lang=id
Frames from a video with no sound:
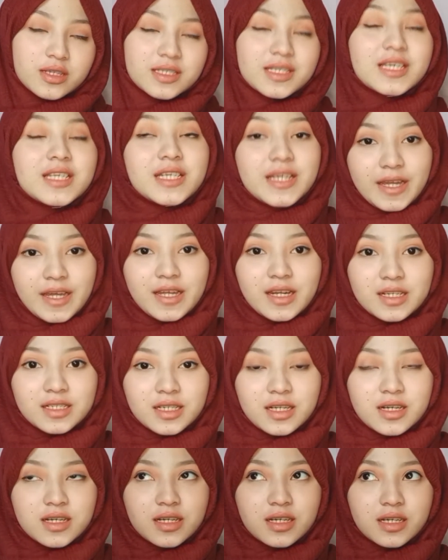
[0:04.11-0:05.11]
skincare
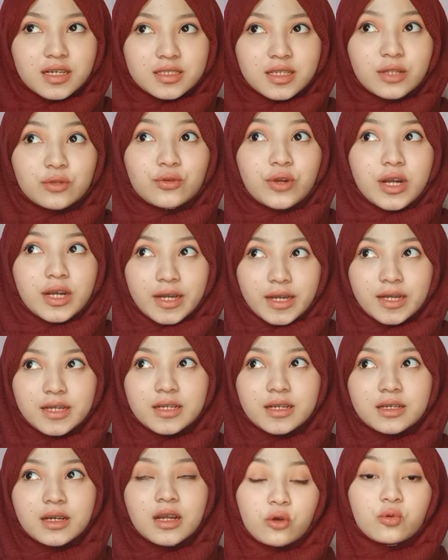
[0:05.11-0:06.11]
uh, satu rangkaian
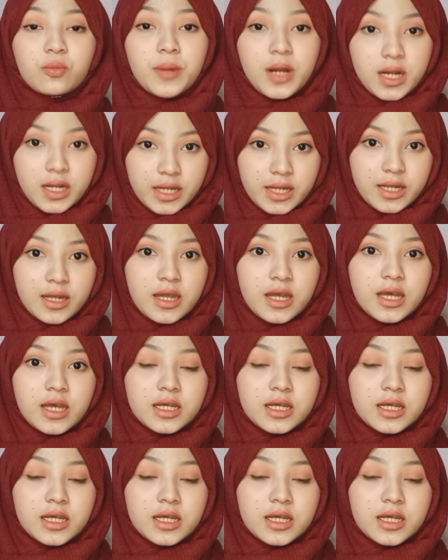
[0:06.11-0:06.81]
yang aku pakai.